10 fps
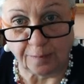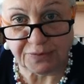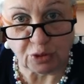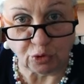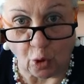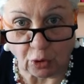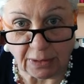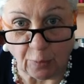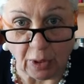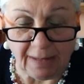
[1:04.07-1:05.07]

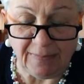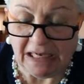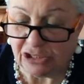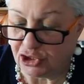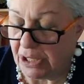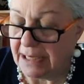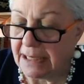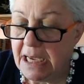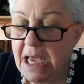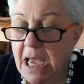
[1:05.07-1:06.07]
pseudonimo, Emile Jarre.
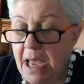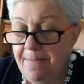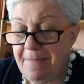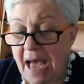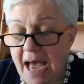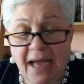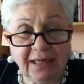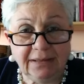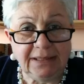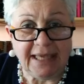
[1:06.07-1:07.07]
Ma ha
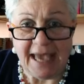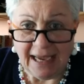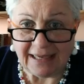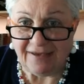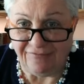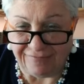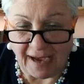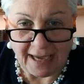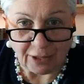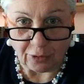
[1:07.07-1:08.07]
che ha a che
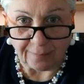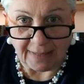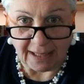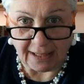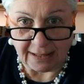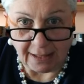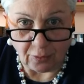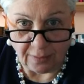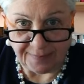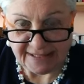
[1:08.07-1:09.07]
fare Romangari
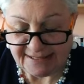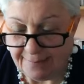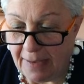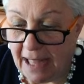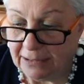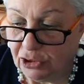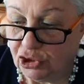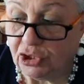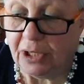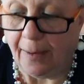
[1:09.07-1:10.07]
con i paesi
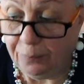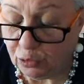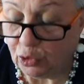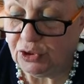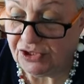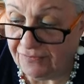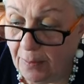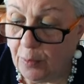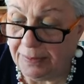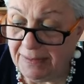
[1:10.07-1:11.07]
baltici? Appunto,
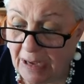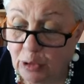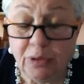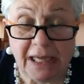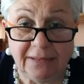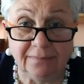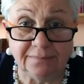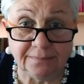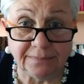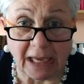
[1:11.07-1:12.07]
dicevamo prima, lui
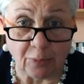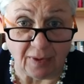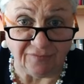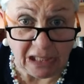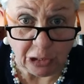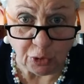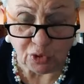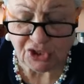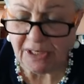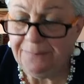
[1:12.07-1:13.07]
nacque a Vilnius